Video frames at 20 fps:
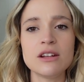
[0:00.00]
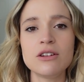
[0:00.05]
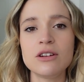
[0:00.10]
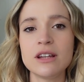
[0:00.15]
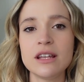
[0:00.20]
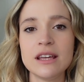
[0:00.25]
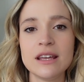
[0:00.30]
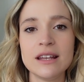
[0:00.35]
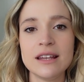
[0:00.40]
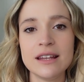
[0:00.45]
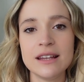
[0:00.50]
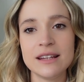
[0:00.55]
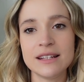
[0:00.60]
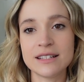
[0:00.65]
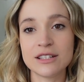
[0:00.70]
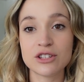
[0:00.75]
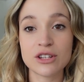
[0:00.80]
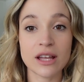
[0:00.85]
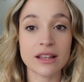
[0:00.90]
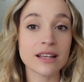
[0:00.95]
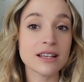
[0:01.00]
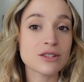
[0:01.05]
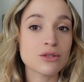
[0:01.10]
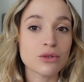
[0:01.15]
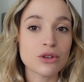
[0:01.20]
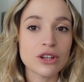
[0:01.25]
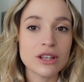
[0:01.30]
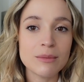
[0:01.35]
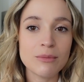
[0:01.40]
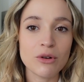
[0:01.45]
les, éducatrices
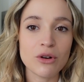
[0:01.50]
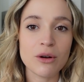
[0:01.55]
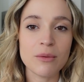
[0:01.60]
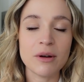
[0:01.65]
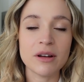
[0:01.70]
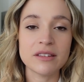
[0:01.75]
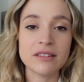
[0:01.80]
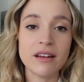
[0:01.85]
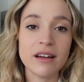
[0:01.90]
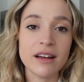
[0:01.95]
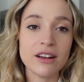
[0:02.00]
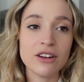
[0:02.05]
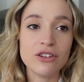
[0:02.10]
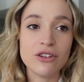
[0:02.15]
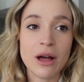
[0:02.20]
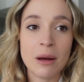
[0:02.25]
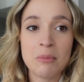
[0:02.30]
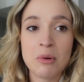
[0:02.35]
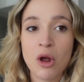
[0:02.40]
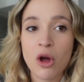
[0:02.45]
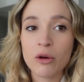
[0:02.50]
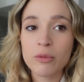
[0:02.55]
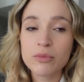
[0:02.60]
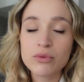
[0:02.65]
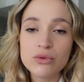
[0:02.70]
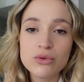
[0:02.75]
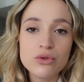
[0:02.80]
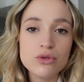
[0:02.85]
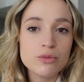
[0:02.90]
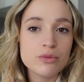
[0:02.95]
ont que des bons commentaires. elle pleure
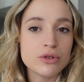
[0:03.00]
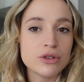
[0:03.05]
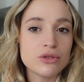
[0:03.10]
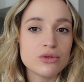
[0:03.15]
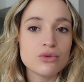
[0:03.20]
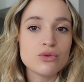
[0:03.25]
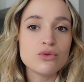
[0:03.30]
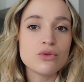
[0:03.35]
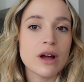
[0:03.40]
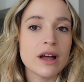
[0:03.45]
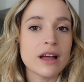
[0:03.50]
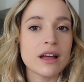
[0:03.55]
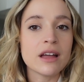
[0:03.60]
plus, puis tout.